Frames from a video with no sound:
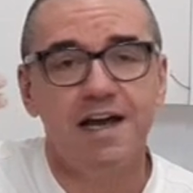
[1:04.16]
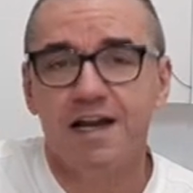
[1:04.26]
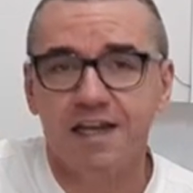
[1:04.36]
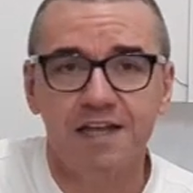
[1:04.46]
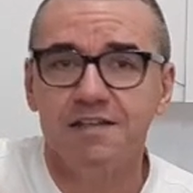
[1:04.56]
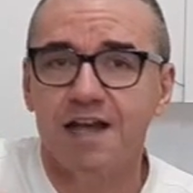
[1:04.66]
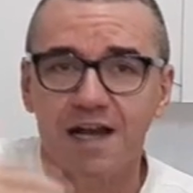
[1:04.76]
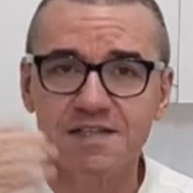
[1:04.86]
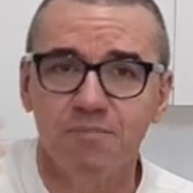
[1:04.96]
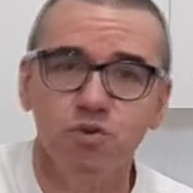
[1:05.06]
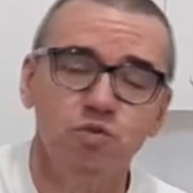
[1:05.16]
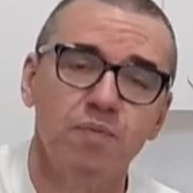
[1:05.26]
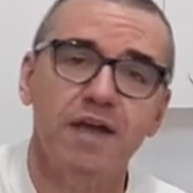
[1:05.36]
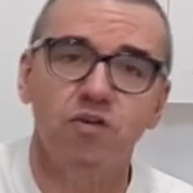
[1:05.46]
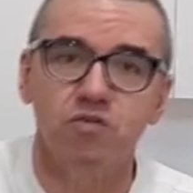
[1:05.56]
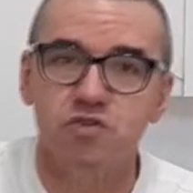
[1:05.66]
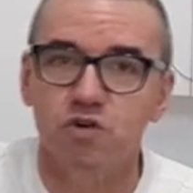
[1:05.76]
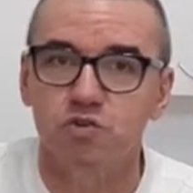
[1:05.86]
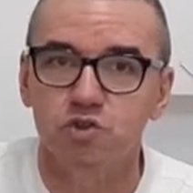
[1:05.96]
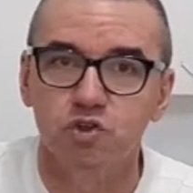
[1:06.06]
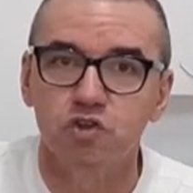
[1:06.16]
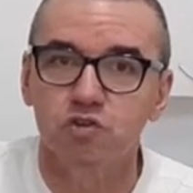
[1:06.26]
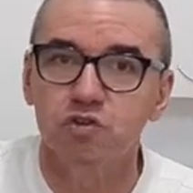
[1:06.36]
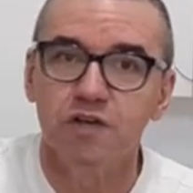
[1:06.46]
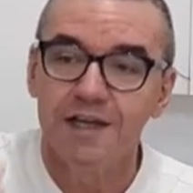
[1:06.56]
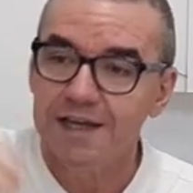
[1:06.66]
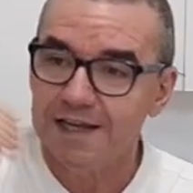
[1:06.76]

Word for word: raquete casa muito bem com o seu jogo,